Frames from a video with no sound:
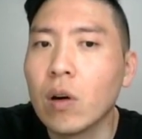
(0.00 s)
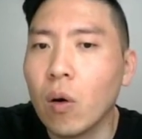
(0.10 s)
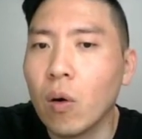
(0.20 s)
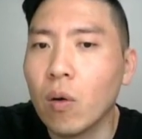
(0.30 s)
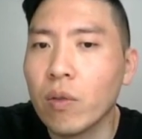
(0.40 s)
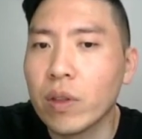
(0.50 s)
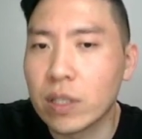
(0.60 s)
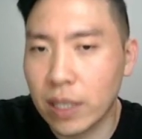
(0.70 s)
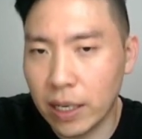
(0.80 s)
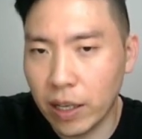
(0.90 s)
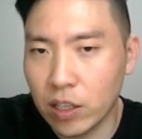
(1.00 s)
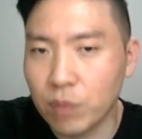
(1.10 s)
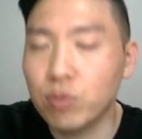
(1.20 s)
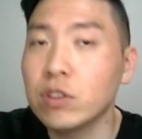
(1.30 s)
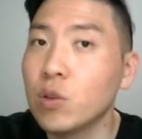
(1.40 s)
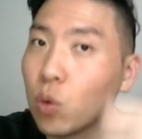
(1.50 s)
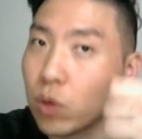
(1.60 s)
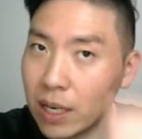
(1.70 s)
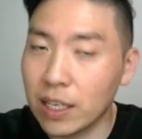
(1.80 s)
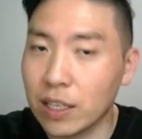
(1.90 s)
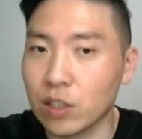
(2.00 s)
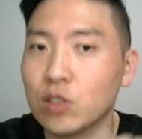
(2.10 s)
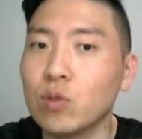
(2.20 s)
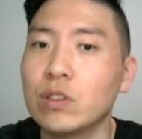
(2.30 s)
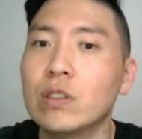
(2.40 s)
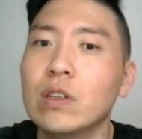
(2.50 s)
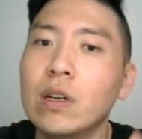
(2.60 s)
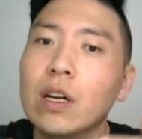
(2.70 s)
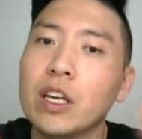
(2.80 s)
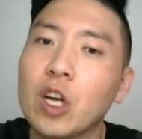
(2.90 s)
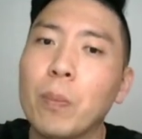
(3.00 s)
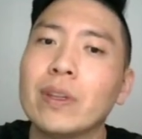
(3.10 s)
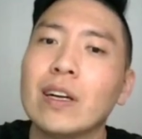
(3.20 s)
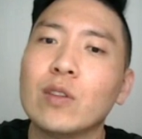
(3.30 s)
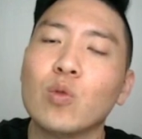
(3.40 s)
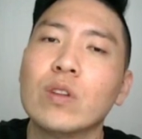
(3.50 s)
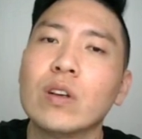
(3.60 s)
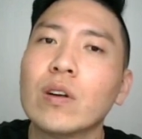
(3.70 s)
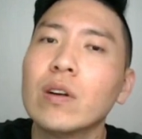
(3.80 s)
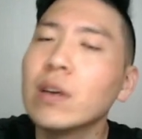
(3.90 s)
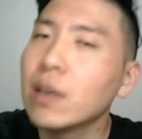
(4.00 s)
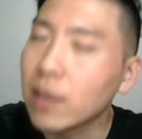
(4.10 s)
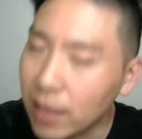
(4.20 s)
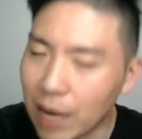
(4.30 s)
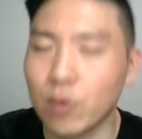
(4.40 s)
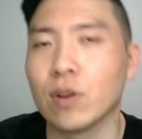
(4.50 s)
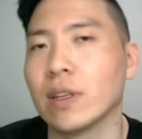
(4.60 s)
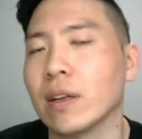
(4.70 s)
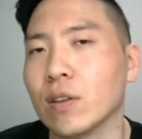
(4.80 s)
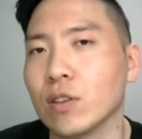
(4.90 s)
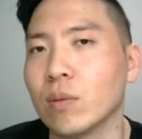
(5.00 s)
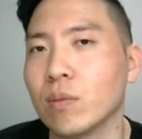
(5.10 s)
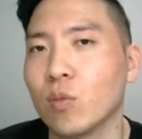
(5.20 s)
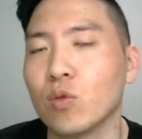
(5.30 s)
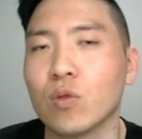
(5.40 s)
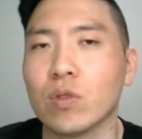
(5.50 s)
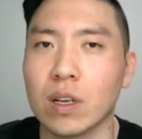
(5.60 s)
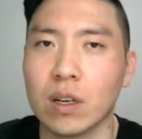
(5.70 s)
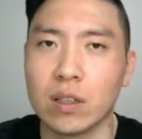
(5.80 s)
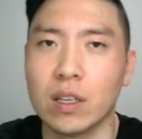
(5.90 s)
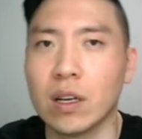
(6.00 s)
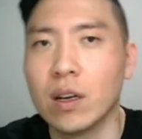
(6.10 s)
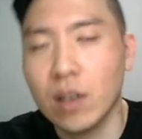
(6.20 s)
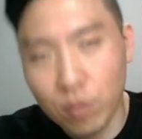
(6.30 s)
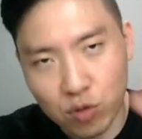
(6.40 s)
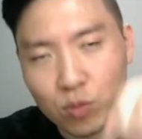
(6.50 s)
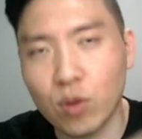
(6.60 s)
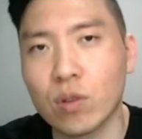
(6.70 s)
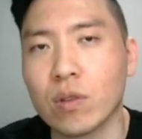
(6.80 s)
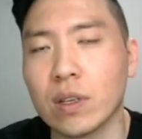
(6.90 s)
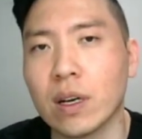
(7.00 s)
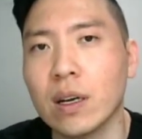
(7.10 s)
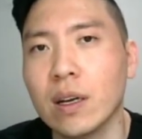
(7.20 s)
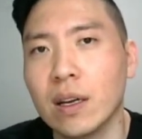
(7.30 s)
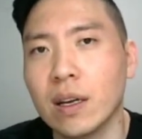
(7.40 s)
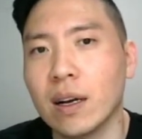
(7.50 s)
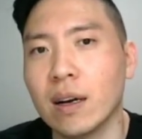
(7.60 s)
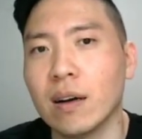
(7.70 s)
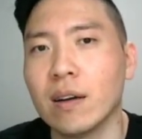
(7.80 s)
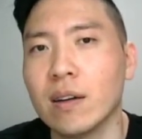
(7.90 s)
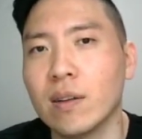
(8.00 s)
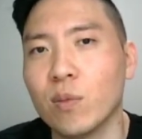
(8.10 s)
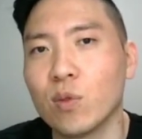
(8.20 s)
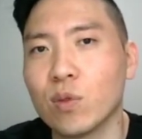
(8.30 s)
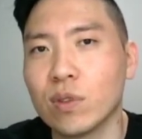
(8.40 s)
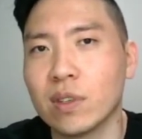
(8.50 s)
on the side. 이제 put은 노트란 얘기죠. 소스를 옆에다 놓는 거를 까먹었다는 거죠. 모르고 그냥 뒤에다 부먹으로 그냥 오르고는